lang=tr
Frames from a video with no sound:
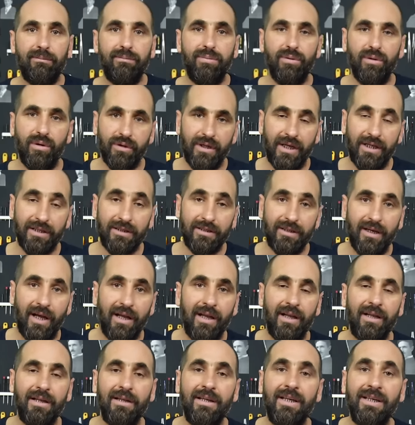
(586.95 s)
bulunan
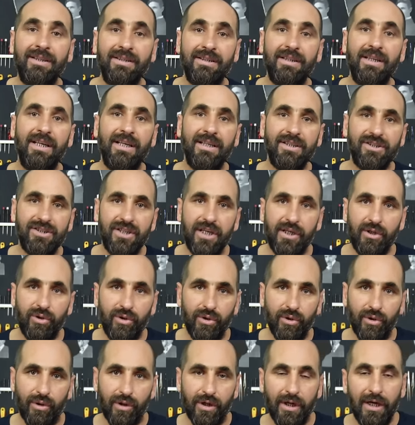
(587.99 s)
kanallar
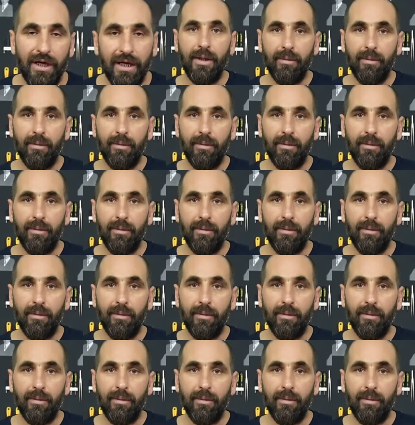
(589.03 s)
çekiyor.